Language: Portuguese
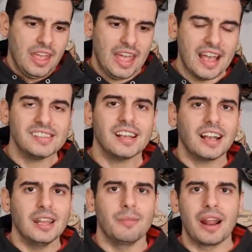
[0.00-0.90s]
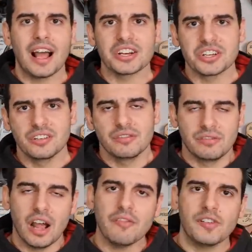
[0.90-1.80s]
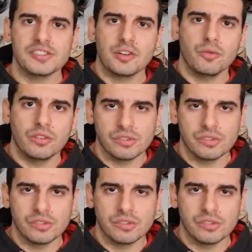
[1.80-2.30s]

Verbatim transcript: essa calibragem vai fazer com que